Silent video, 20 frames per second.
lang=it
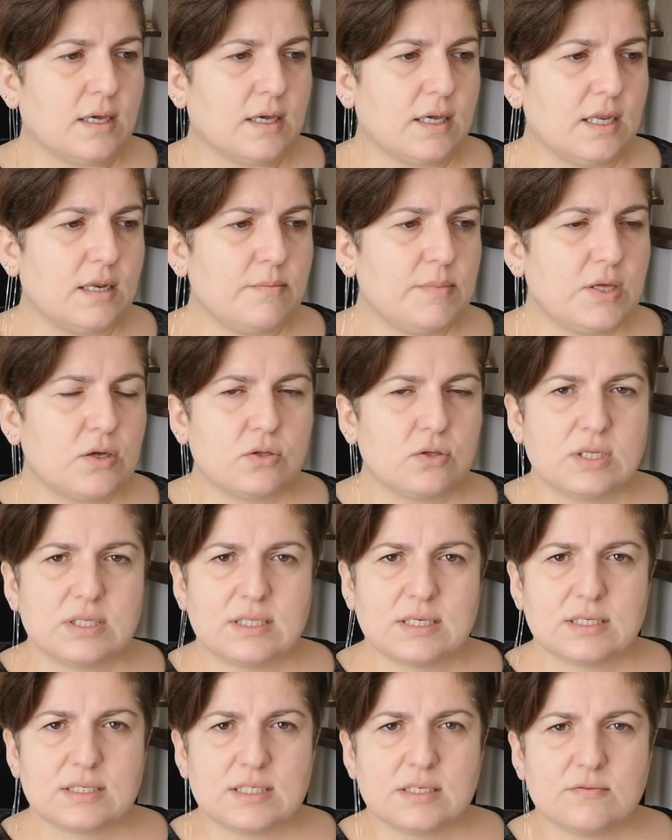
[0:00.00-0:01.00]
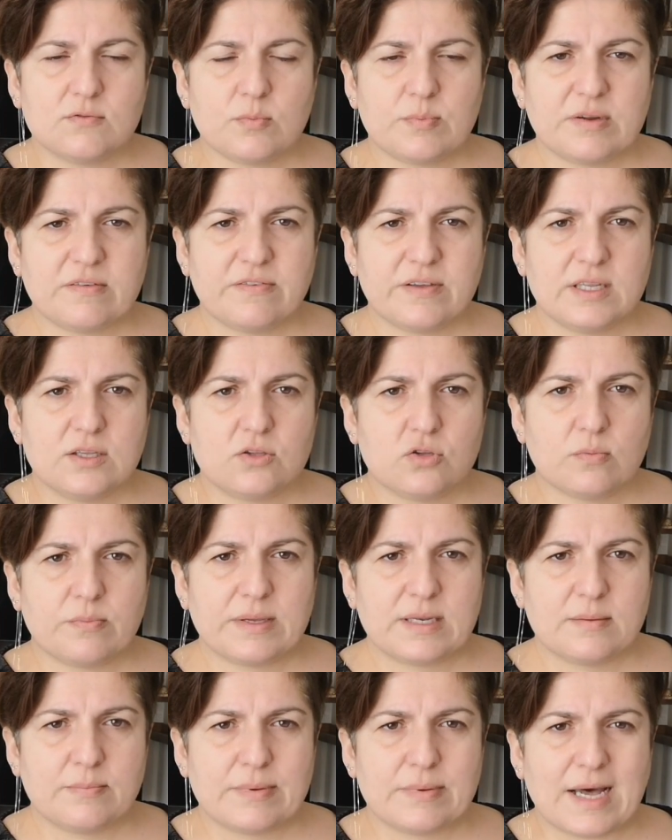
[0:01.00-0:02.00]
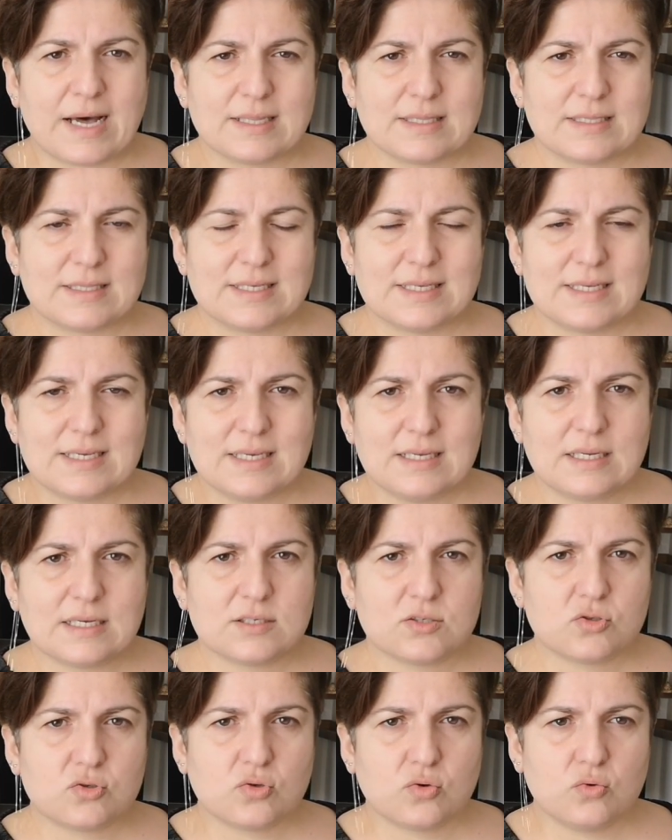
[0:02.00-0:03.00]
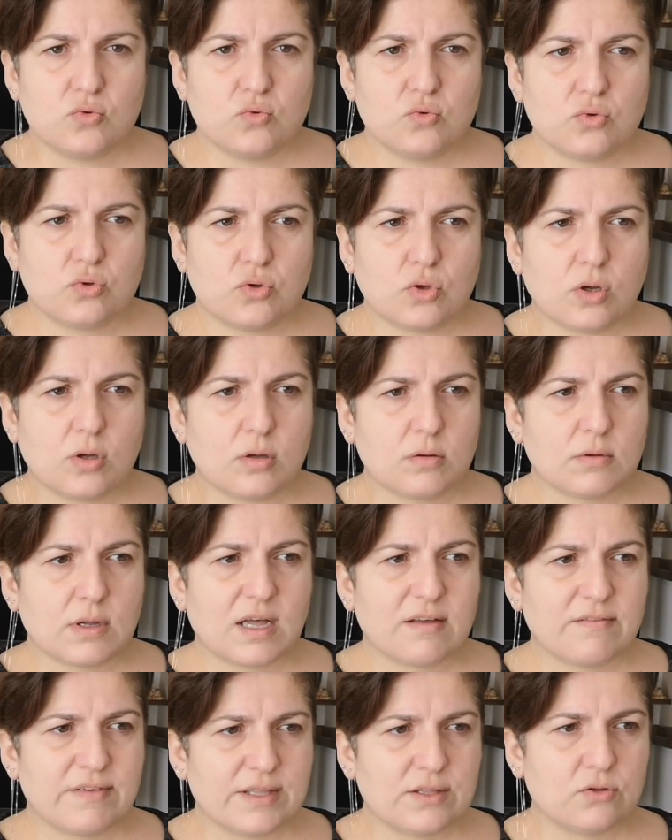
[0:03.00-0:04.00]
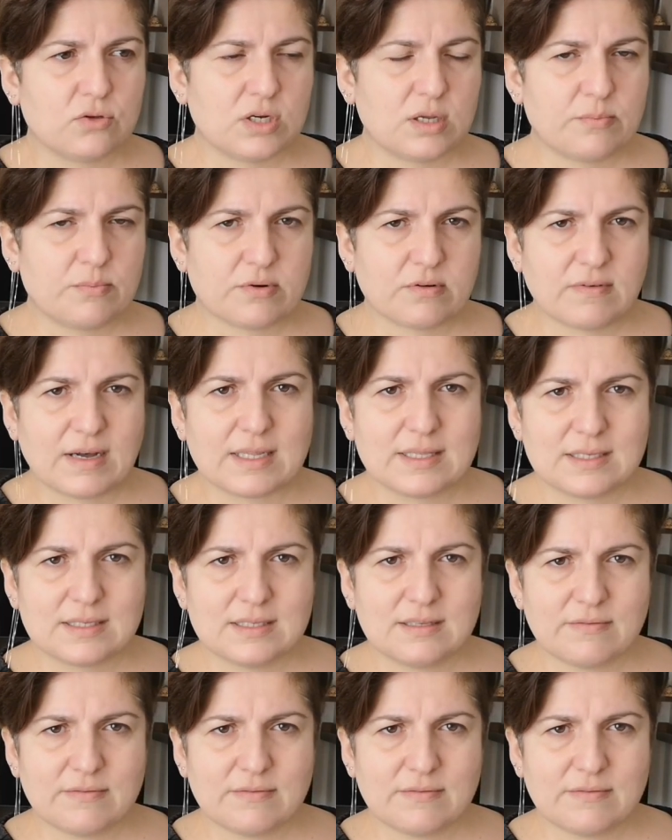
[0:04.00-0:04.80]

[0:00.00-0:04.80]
il mio detersivo preferito per i piatti in assoluto, avendone provati